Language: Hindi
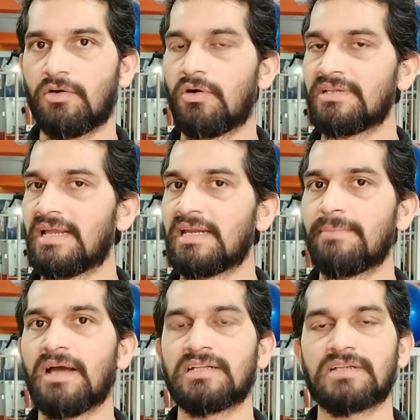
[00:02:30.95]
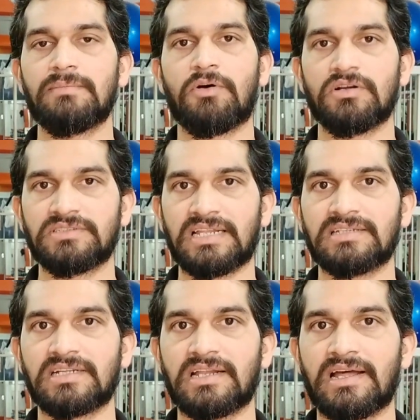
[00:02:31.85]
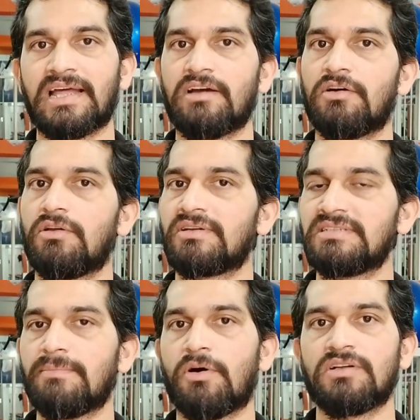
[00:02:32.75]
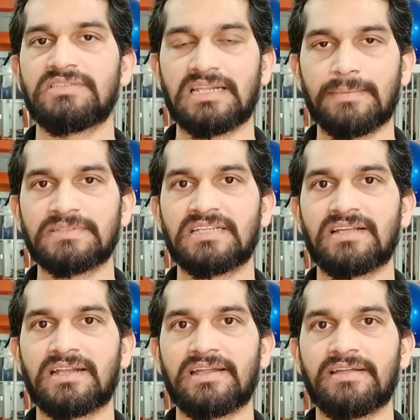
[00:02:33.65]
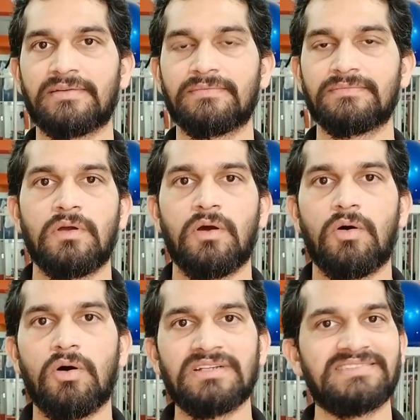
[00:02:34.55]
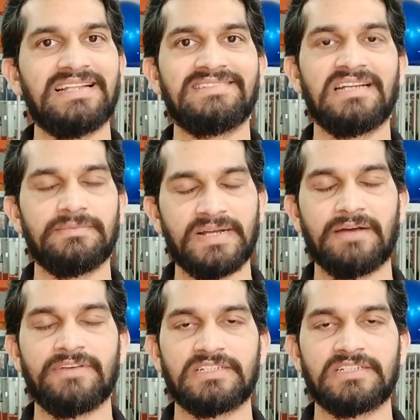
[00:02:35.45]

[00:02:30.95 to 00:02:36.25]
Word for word: और ये इंडिया में आजकल बहुत ज़्यादा चल रहा है और लोग इसे बहुत ज़्यादा पसंद कर रहे हैं और इसके रिजल्ट भी काफ़ी